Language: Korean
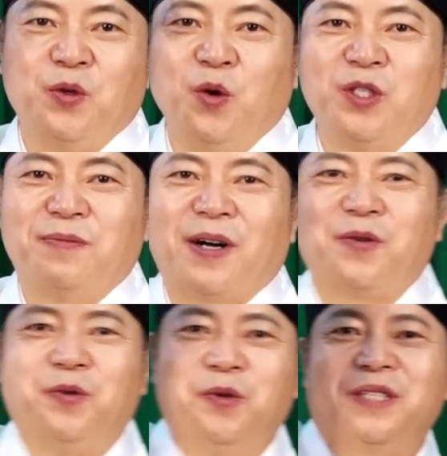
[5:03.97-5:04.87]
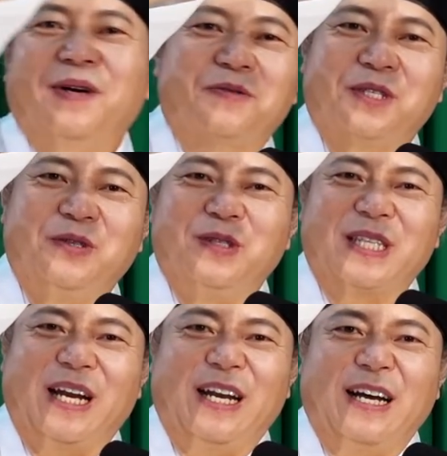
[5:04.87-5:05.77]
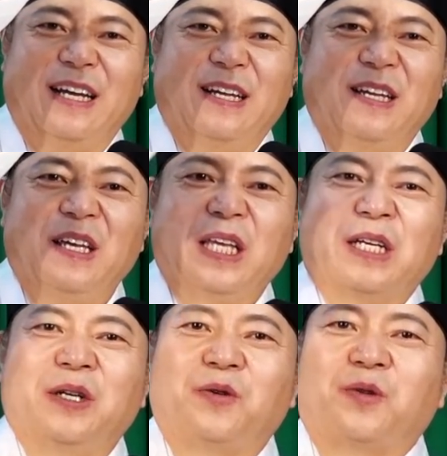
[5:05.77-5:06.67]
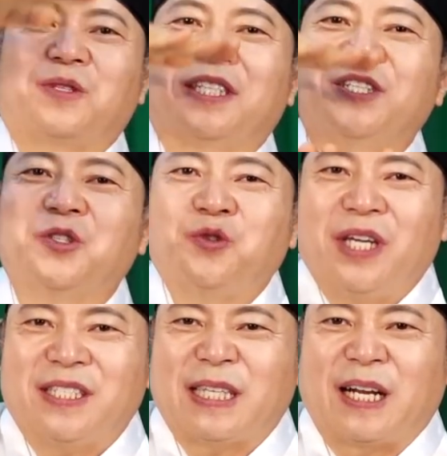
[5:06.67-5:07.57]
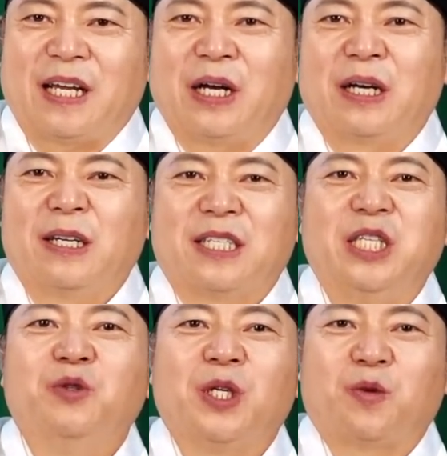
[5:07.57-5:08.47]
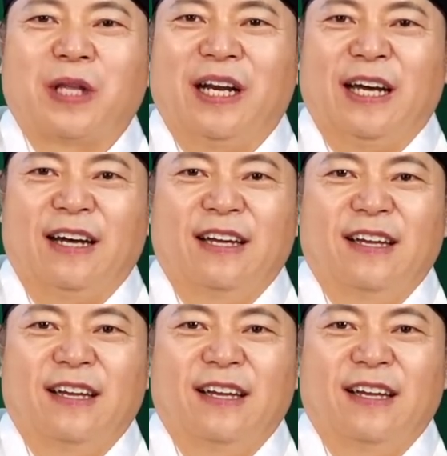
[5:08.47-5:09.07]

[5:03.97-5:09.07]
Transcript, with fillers: 요 집하고 요 집하고 기운이 달라. 그리고 또 층수에 따라 기운이 또 달라.